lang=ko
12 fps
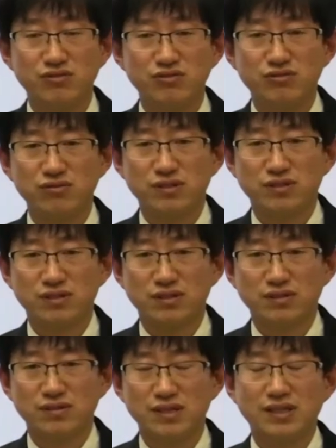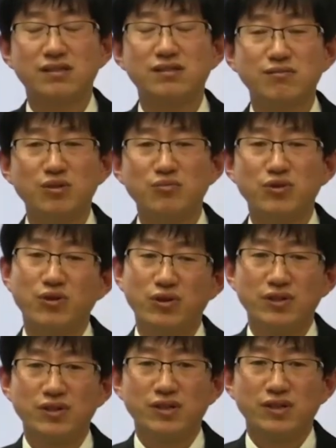줄 수도 있어요. 예를 들면 뭐,
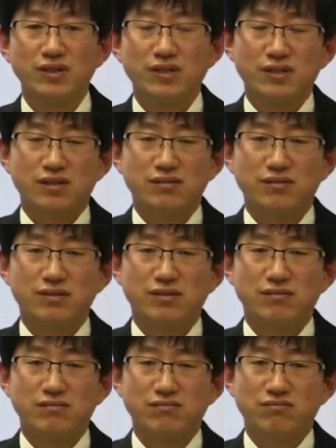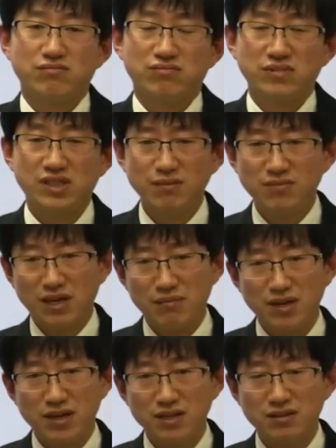어, 트립
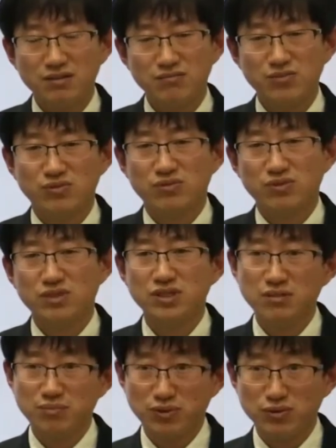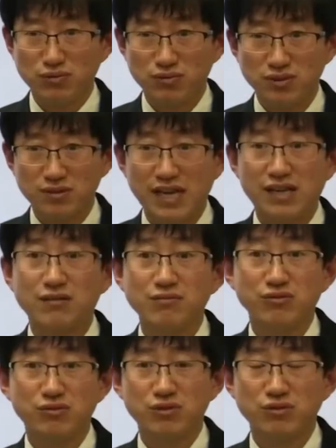레벨의 한 70% 뭐 정도에서
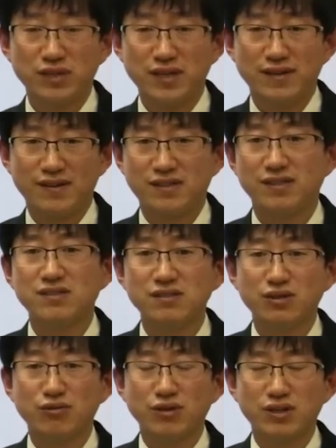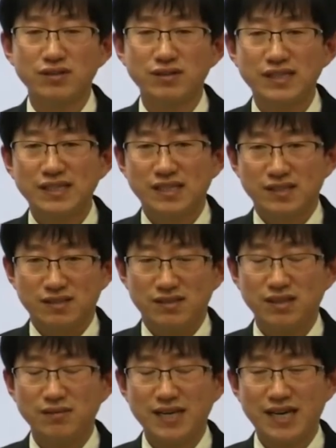알람을 올려줘라. 그랬을 경우에는
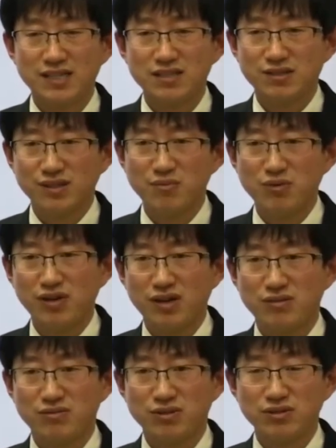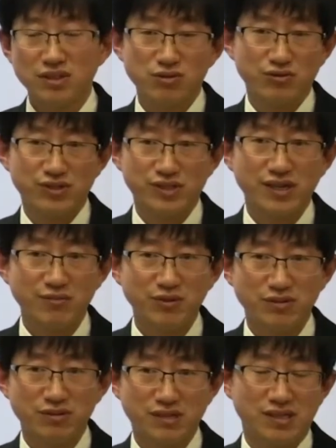트립 가기 전에 뭔가 또 선제 조치를
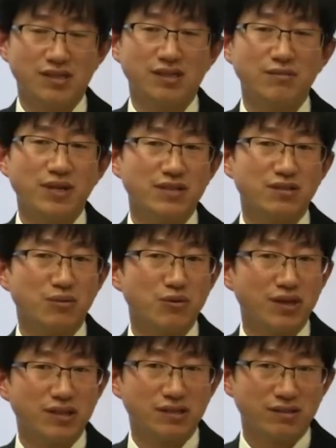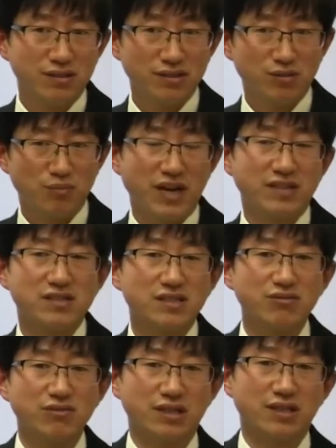함으로써 이제 트립까지 넘어가는 것을 또 방지를
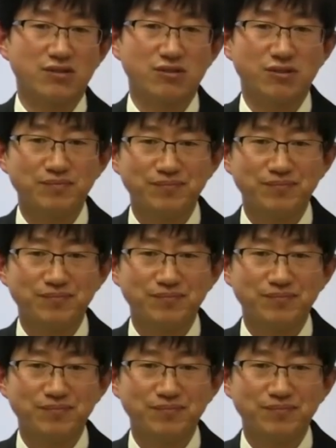할 수가 있겠죠.